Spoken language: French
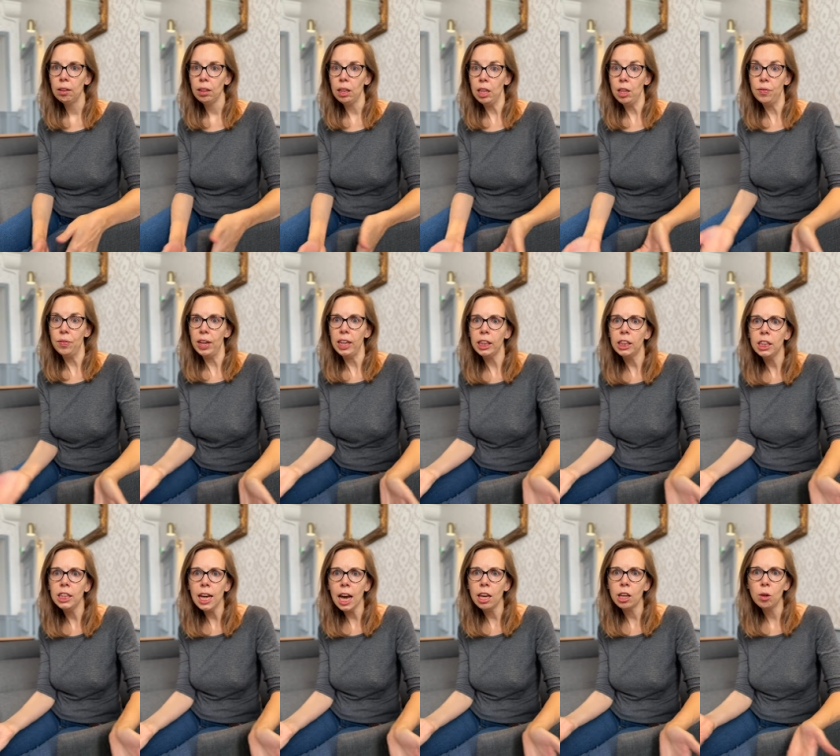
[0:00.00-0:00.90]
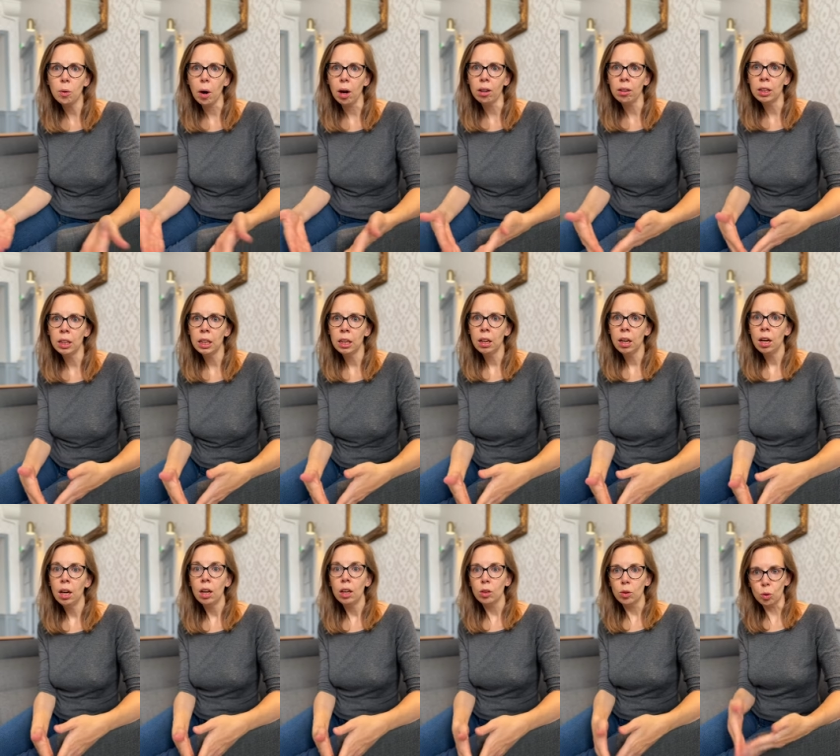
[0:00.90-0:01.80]
il fallait que j'y aille, quoi.
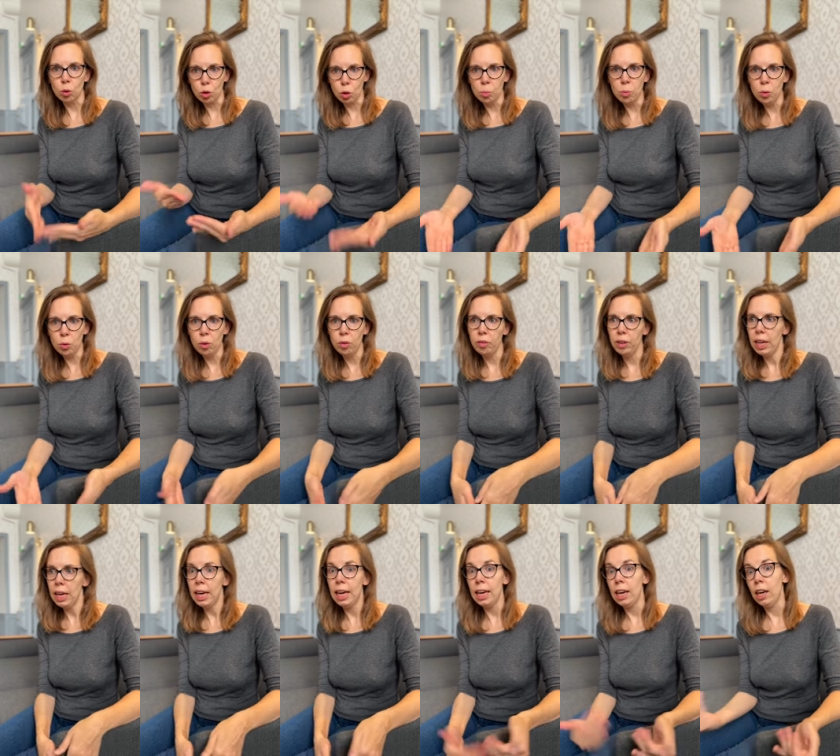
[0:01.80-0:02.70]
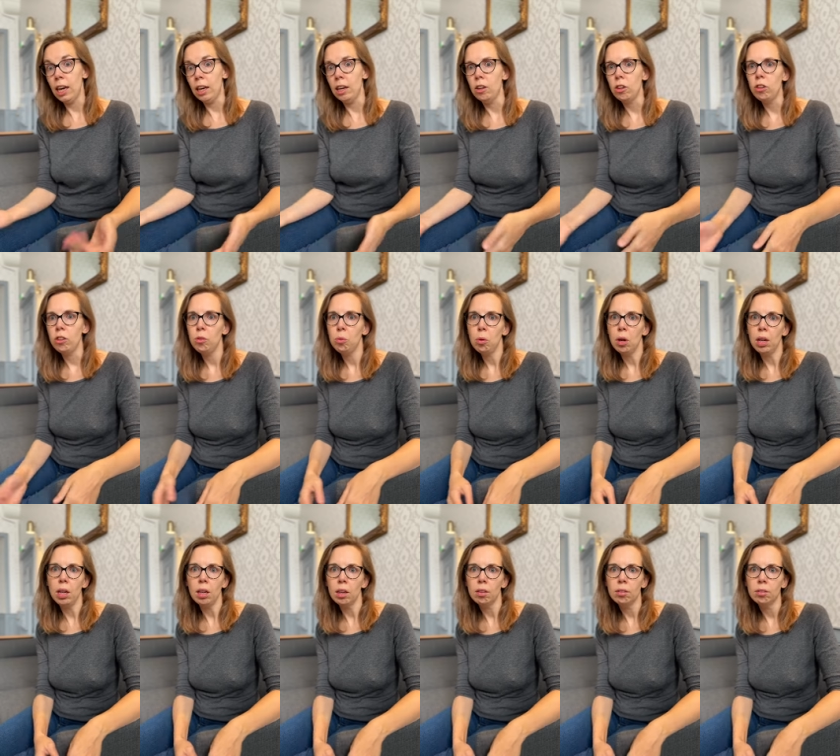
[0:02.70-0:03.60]
Donc je me suis levée et j'y suis allée.